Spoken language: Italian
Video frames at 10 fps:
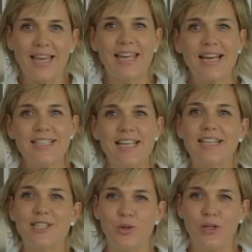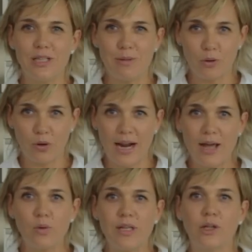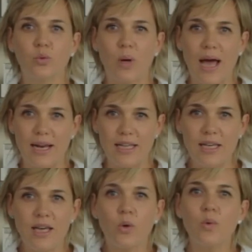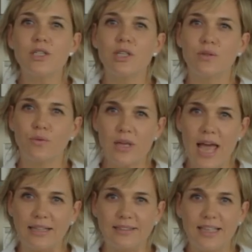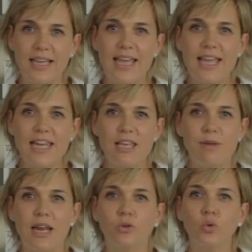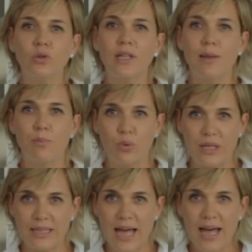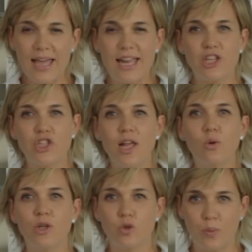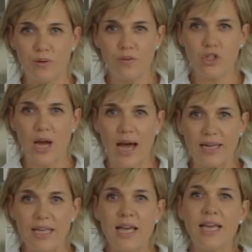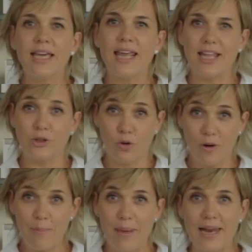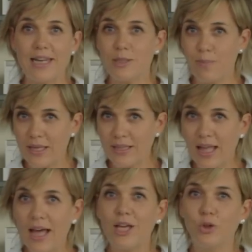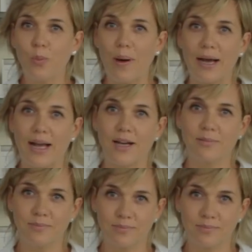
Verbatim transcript: Grazie all'azione di microgranuli naturali, questo esfoliante elimina tutte le impurità e le cellule superficiali che rendono la pelle spenta ed opaca.